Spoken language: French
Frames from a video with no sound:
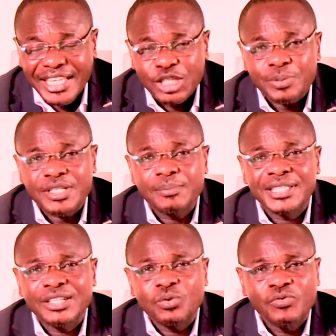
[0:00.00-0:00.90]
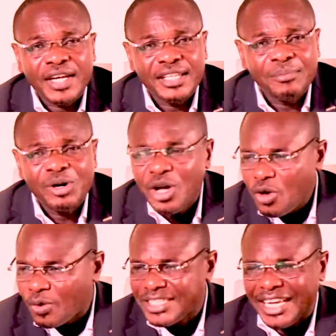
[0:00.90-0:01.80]
des responsabilités de le gouvernement
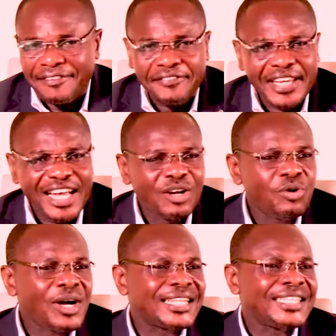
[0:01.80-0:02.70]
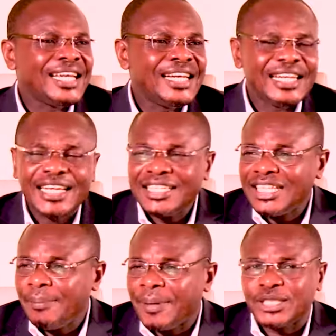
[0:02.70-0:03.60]
qu'on se réfère encore à tel,
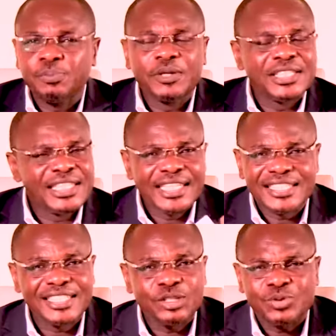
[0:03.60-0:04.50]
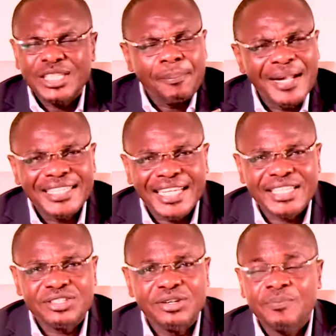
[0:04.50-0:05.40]
tel parti politique, ainsi de suite. Ce n'est pas
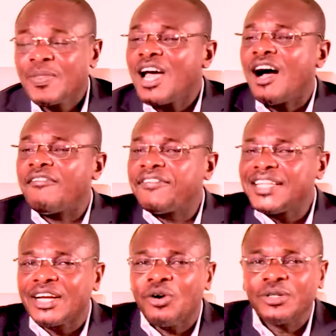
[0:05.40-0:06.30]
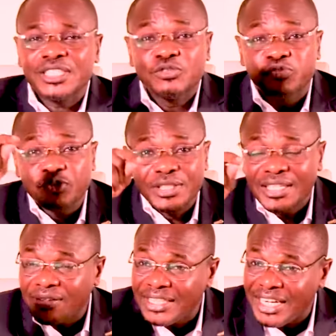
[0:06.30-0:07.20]
intéressant. En fait des comptes, c'est vous
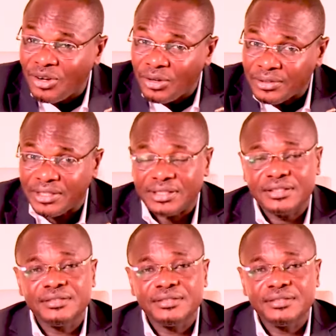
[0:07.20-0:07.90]
qui rendrez compte.